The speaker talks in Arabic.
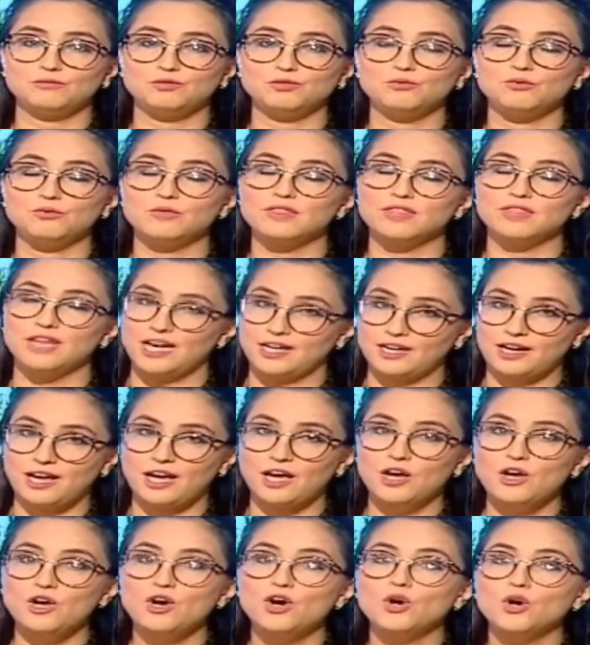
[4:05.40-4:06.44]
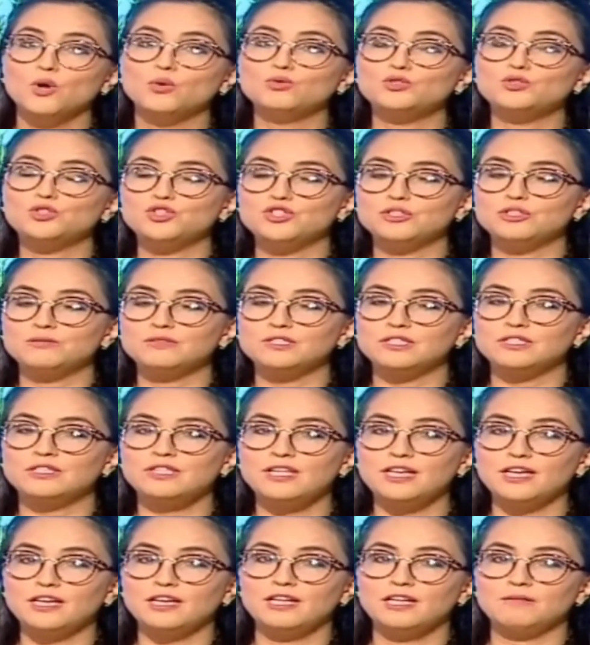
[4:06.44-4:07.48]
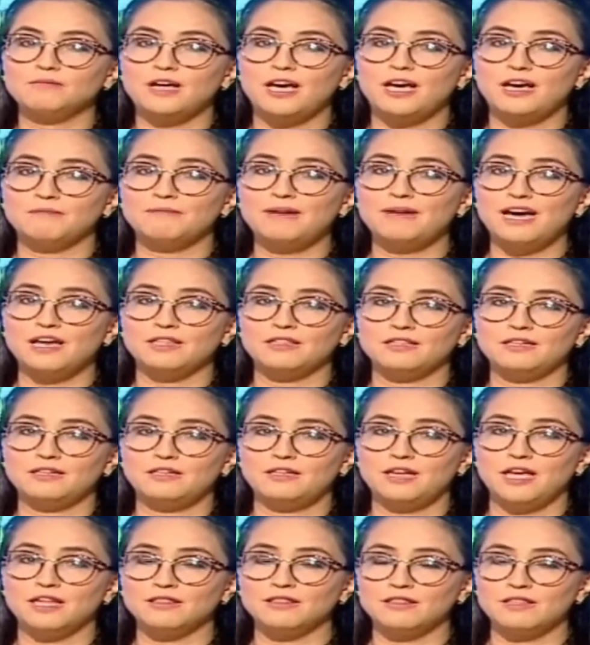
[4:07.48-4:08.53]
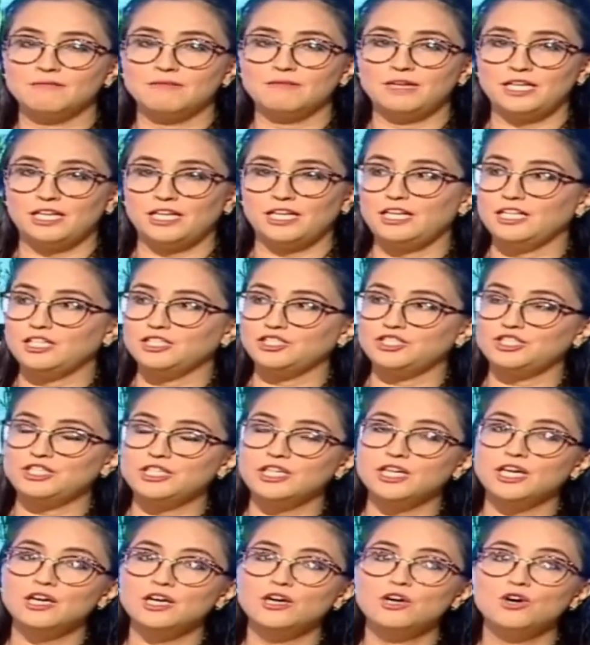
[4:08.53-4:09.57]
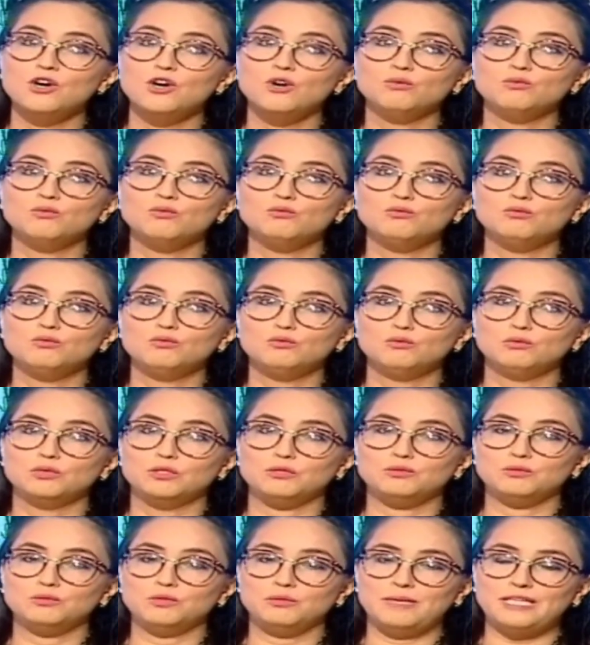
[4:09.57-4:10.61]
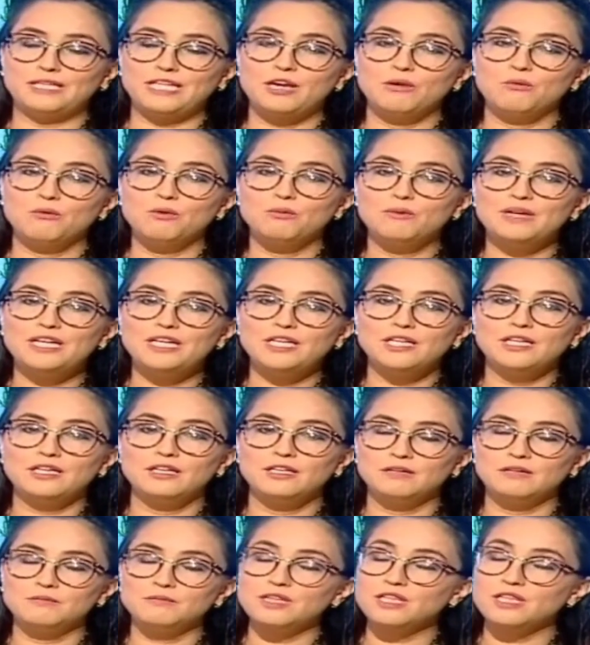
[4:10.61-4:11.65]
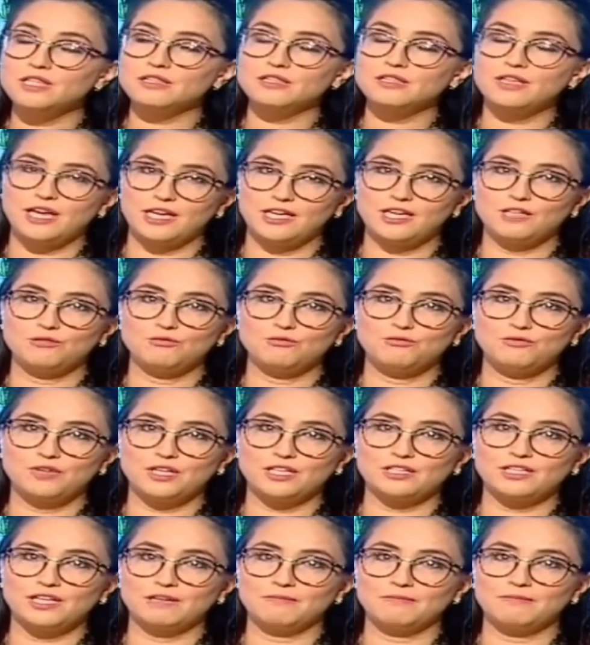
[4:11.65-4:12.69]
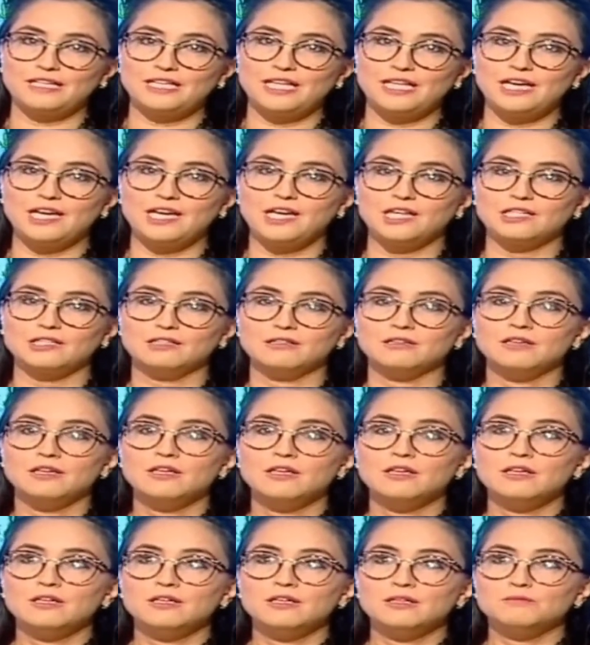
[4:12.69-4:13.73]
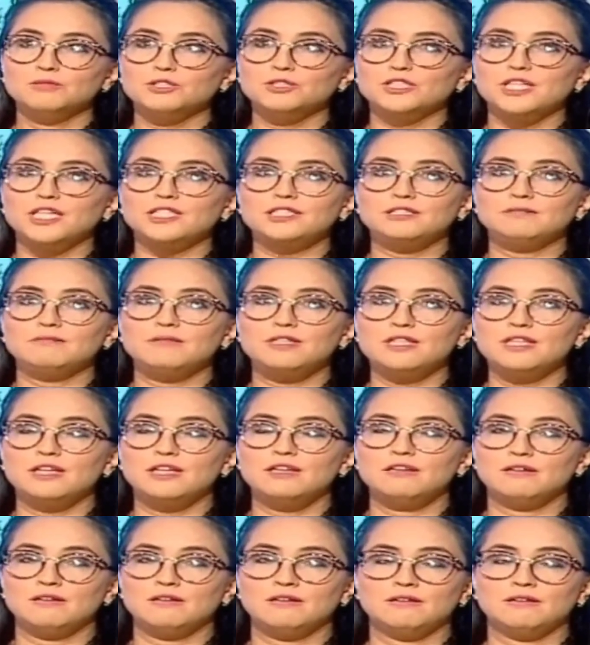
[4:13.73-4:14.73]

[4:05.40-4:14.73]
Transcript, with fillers: تكون ضاره وتجم تتداخل مع بعض الانظمه العلاجيه ومعناها ويولي المريض حياته في خطر معناها خاطر باش نعطي مثال